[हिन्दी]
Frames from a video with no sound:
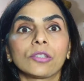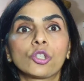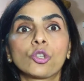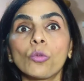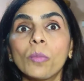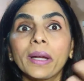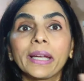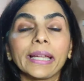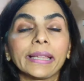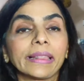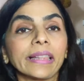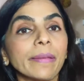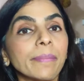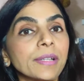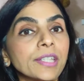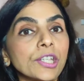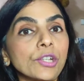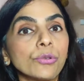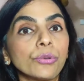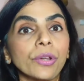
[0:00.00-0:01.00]
सुबह कितने
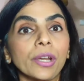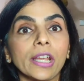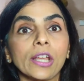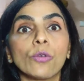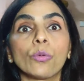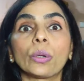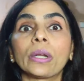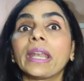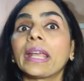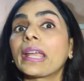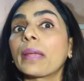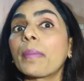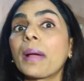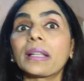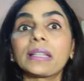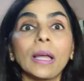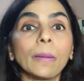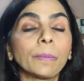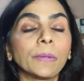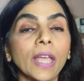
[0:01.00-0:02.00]
बजे उठ रहे हैं उठने के
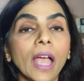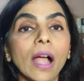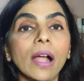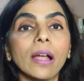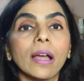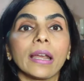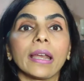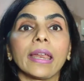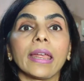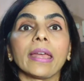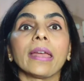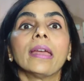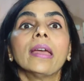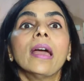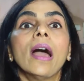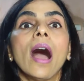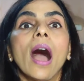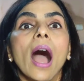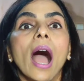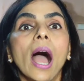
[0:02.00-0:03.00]
बाद आप क्या कर रहे हैं
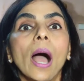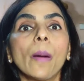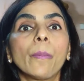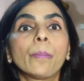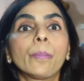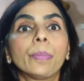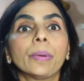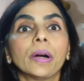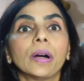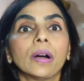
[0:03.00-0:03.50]
आप